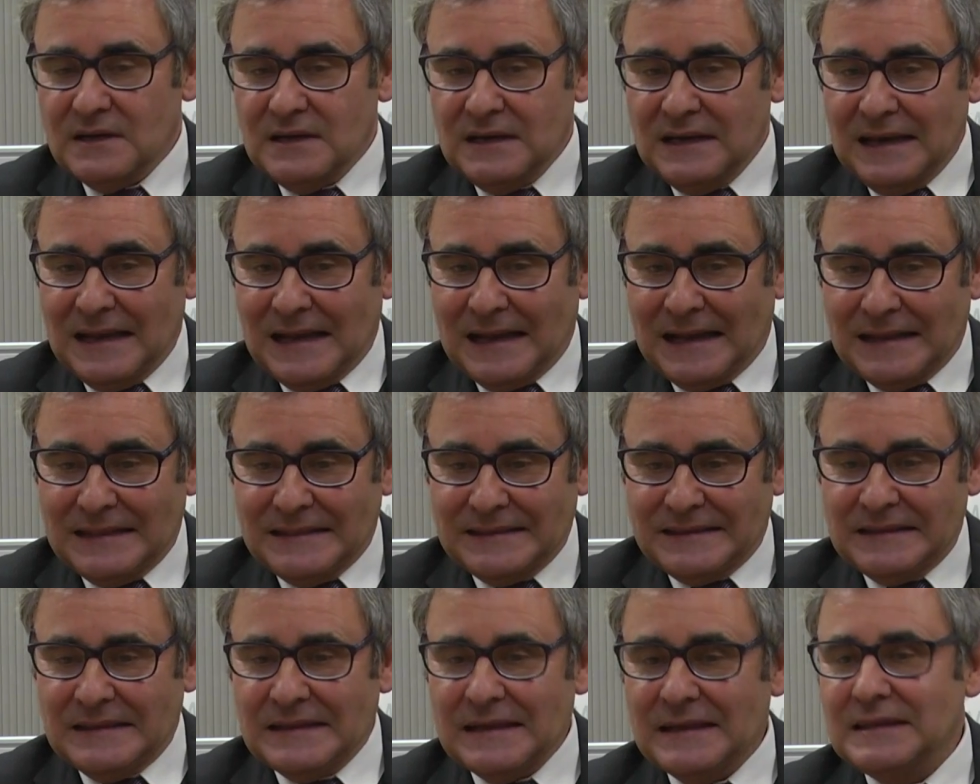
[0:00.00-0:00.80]
la
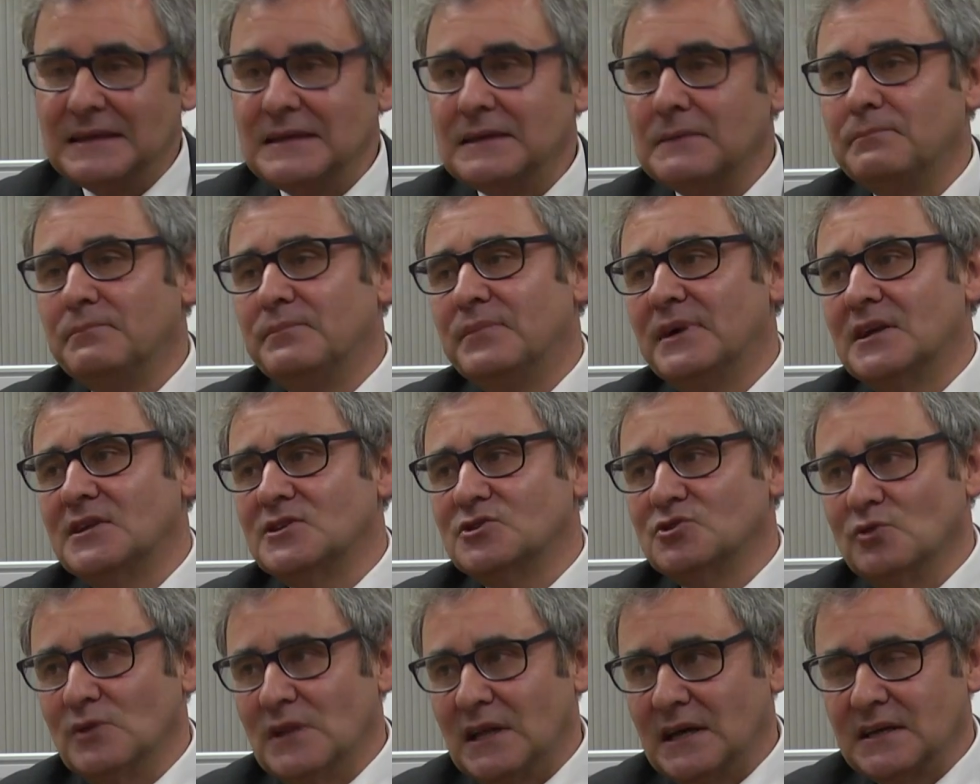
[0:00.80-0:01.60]
cantidad de
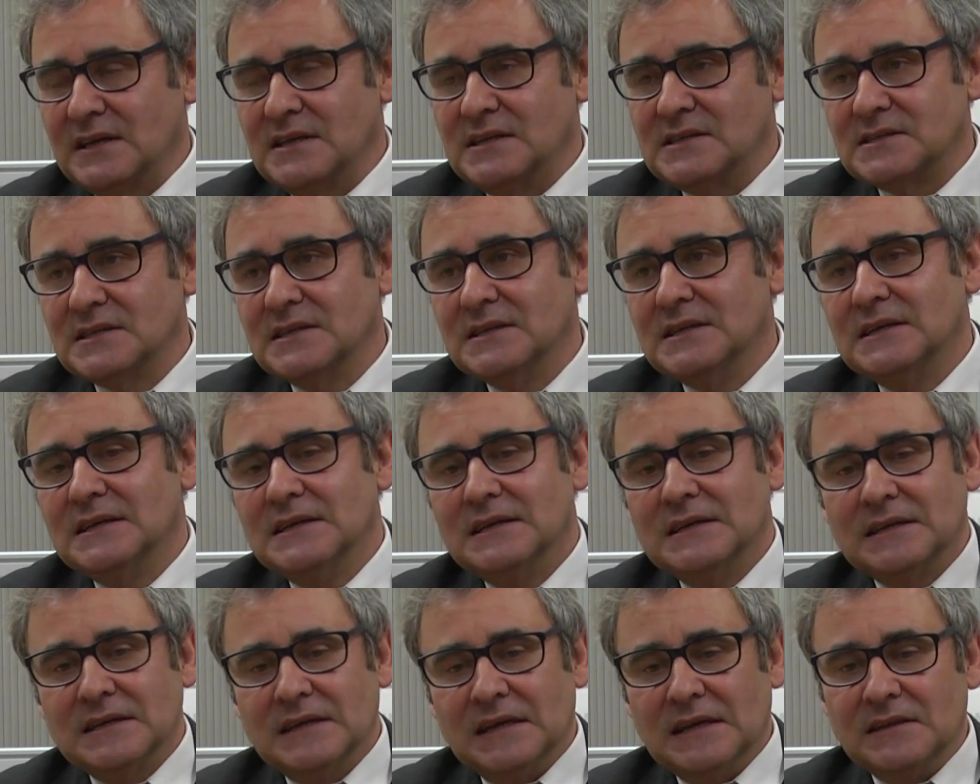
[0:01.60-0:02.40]
personajes
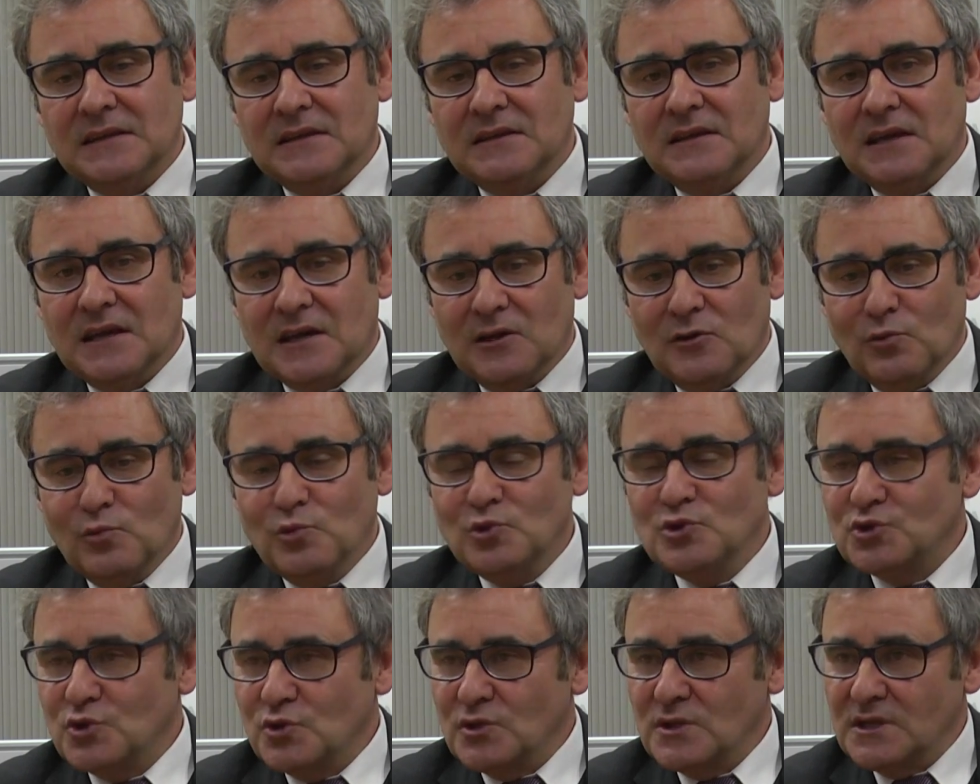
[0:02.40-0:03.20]
que han dedicado
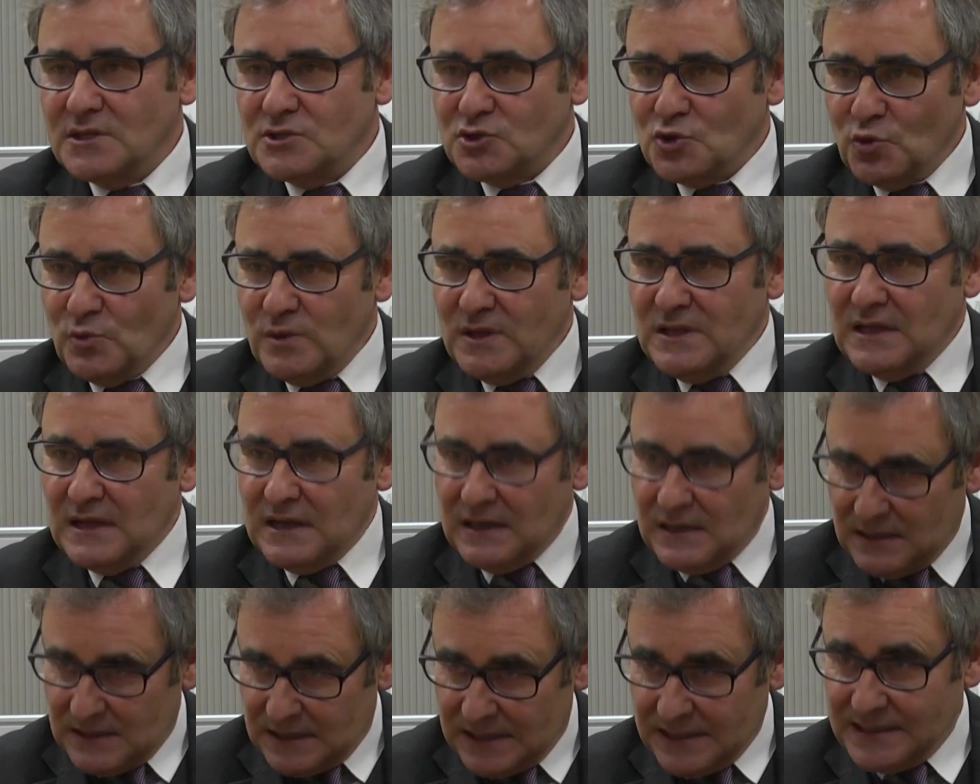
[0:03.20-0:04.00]
mucho de su
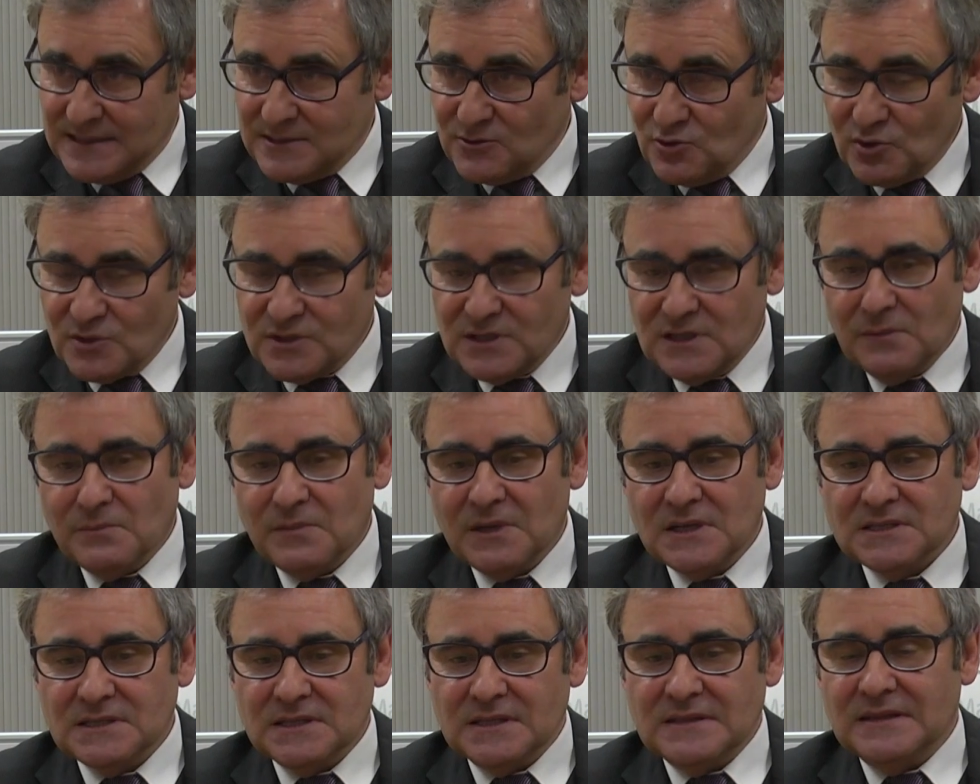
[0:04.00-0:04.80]
vida a estos
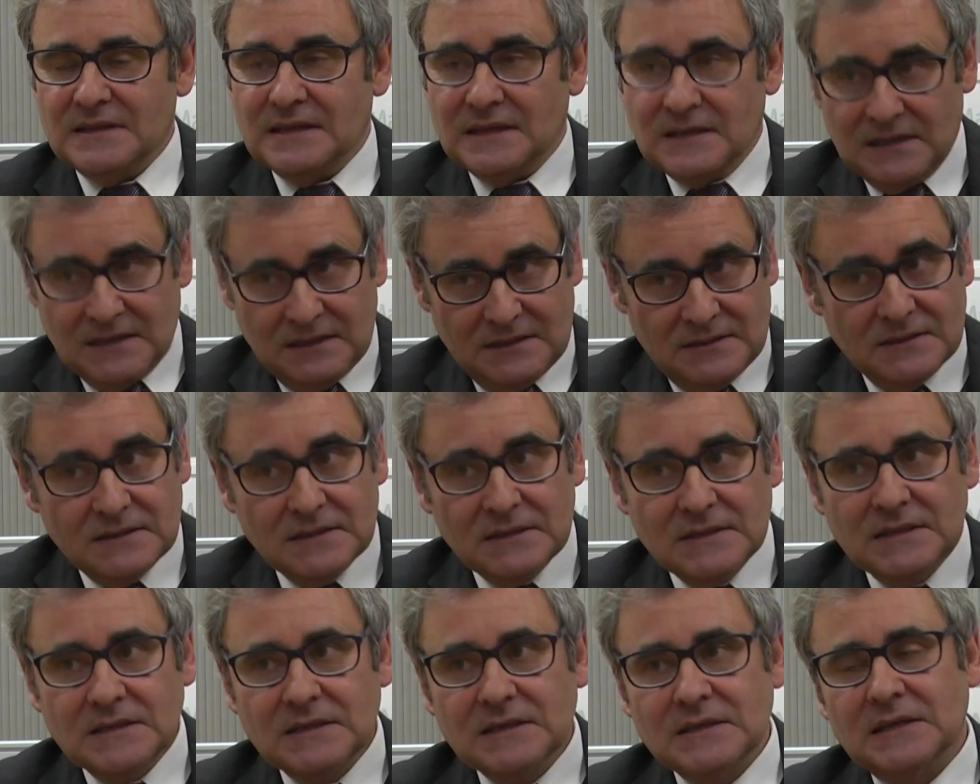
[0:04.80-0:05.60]
temas indica
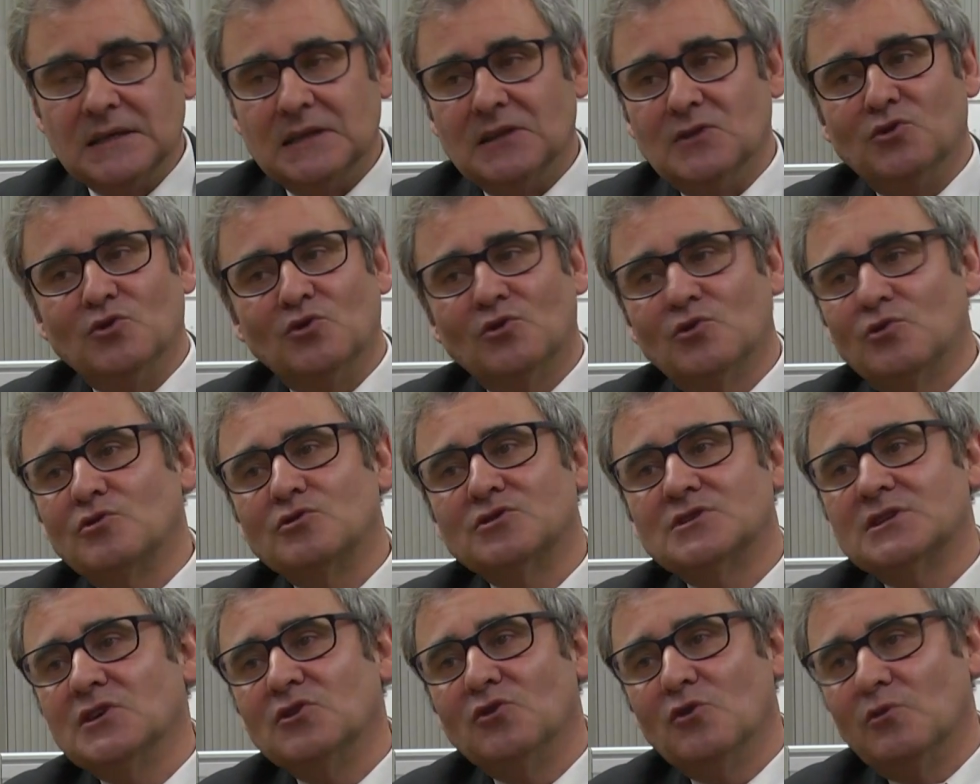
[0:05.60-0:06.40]
que
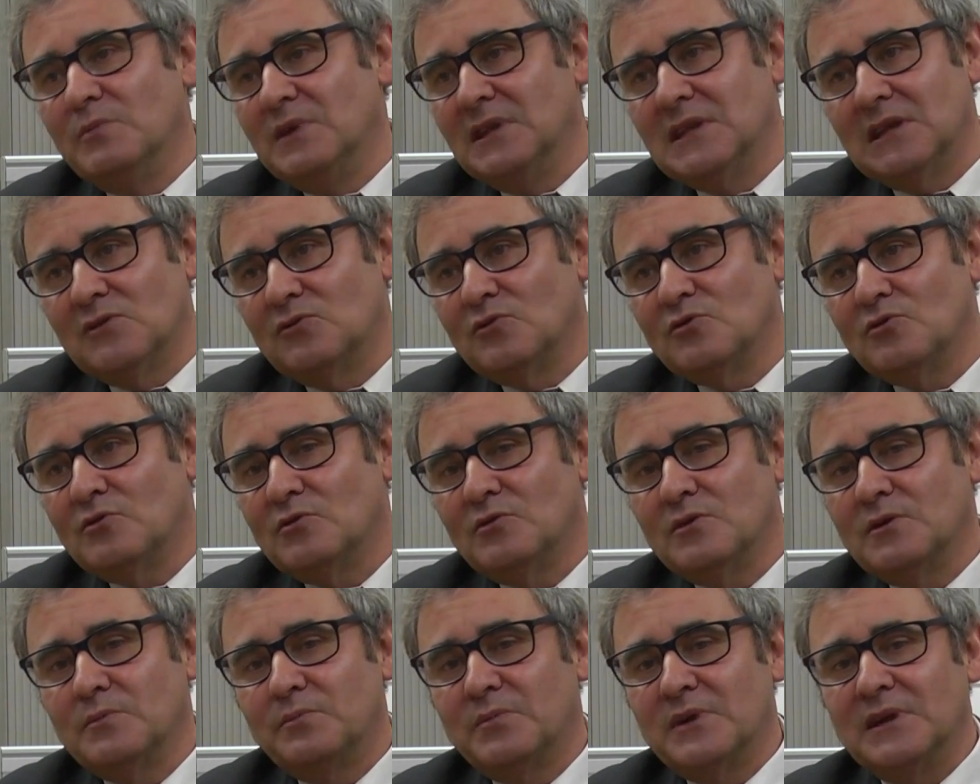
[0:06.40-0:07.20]
no se domina,
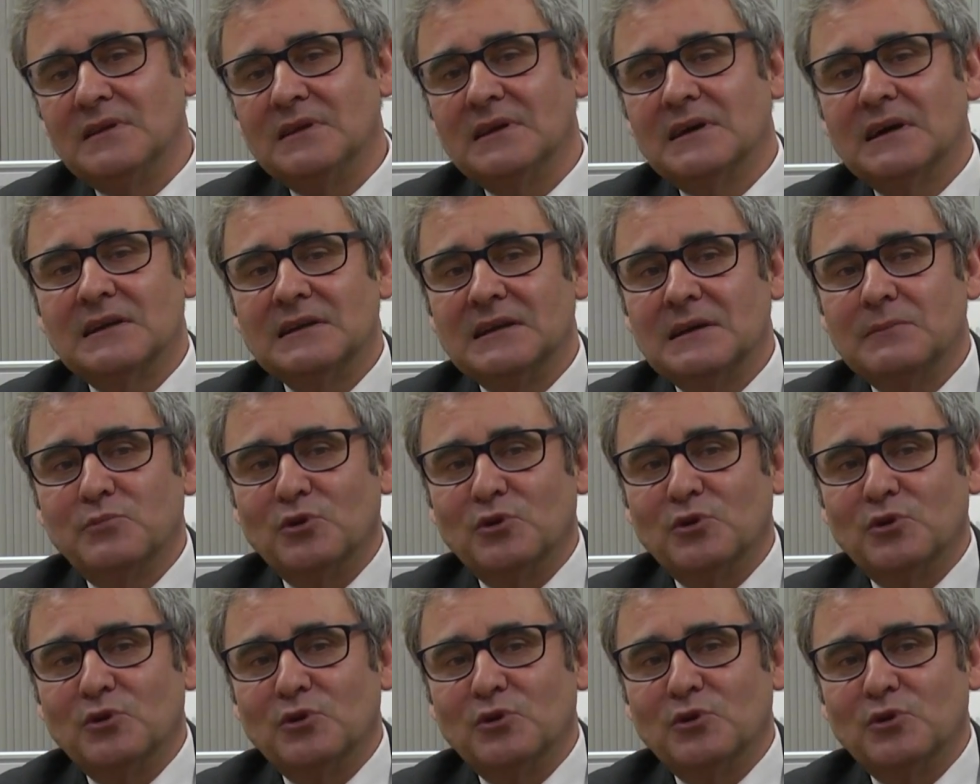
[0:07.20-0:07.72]
no es predicar y